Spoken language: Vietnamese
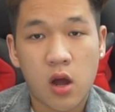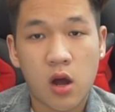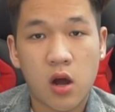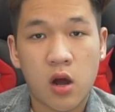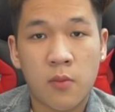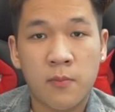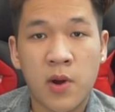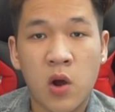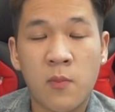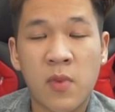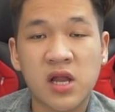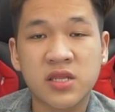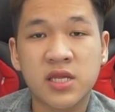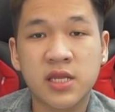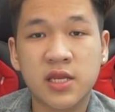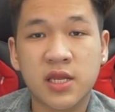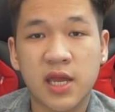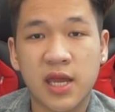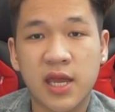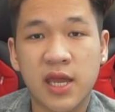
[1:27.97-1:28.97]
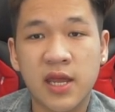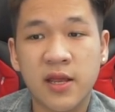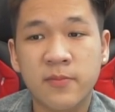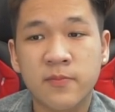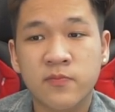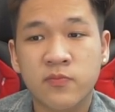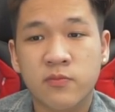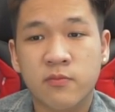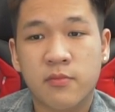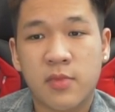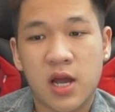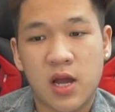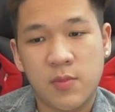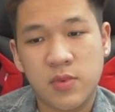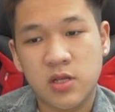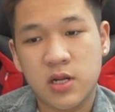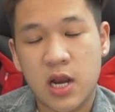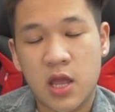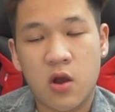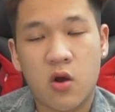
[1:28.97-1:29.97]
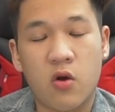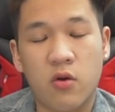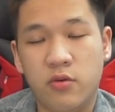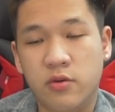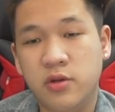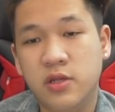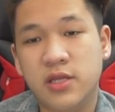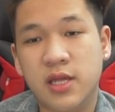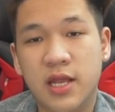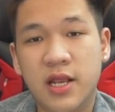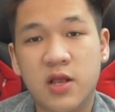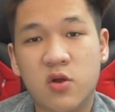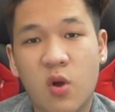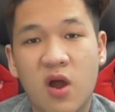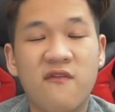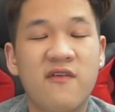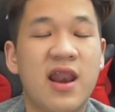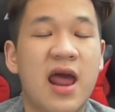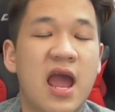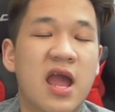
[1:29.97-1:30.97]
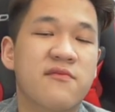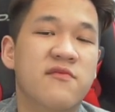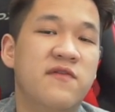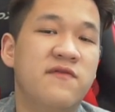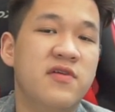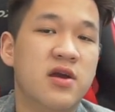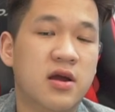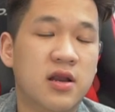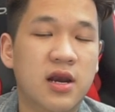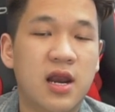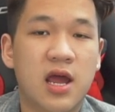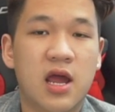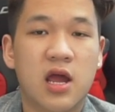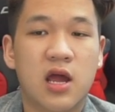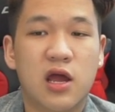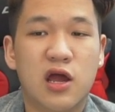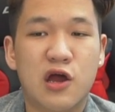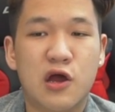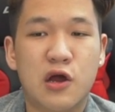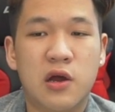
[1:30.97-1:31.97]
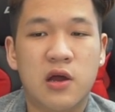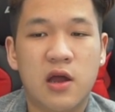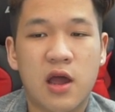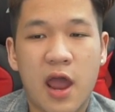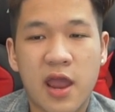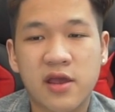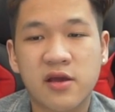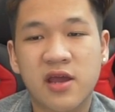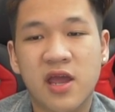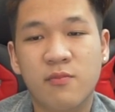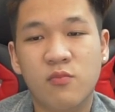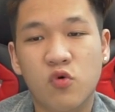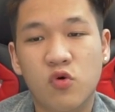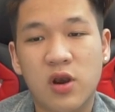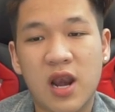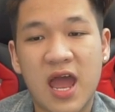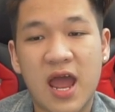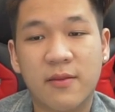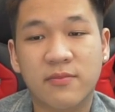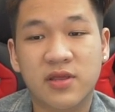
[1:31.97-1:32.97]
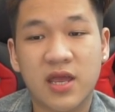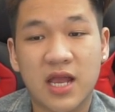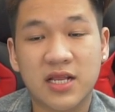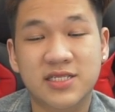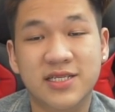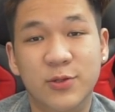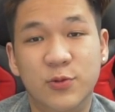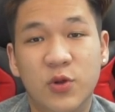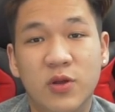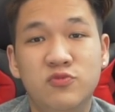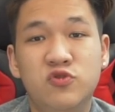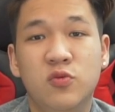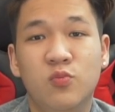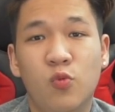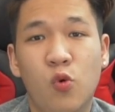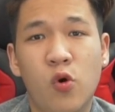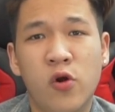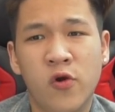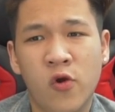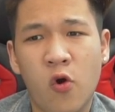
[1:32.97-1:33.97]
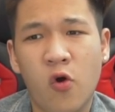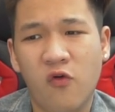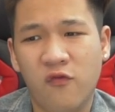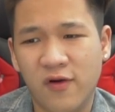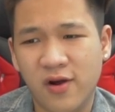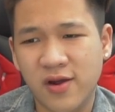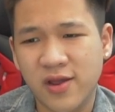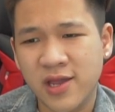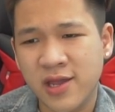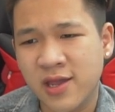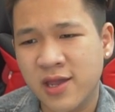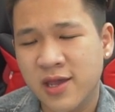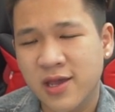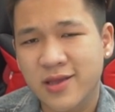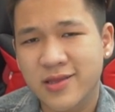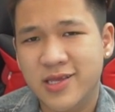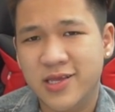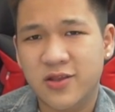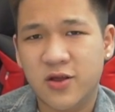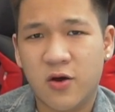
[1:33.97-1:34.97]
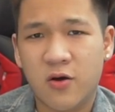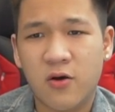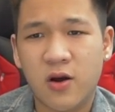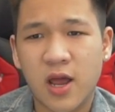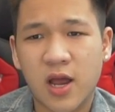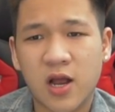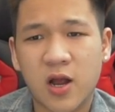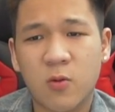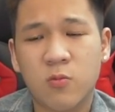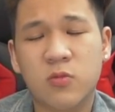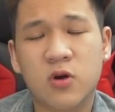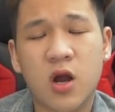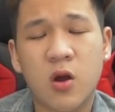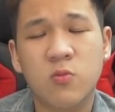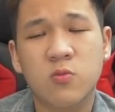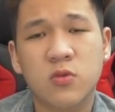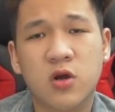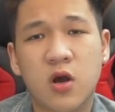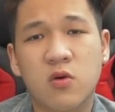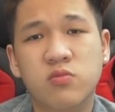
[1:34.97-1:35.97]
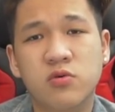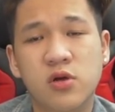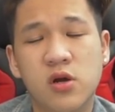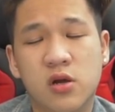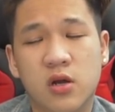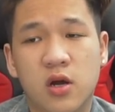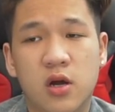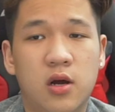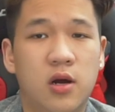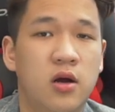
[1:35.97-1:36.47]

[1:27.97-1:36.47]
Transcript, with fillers: uh, mẫu mã thiết kế mà bây giờ lại hỏi như thế thì quá với lại với việc là anh ơi em muốn làm thì anh chỉ cho em chỗ mua đồ với thì nó là không không không được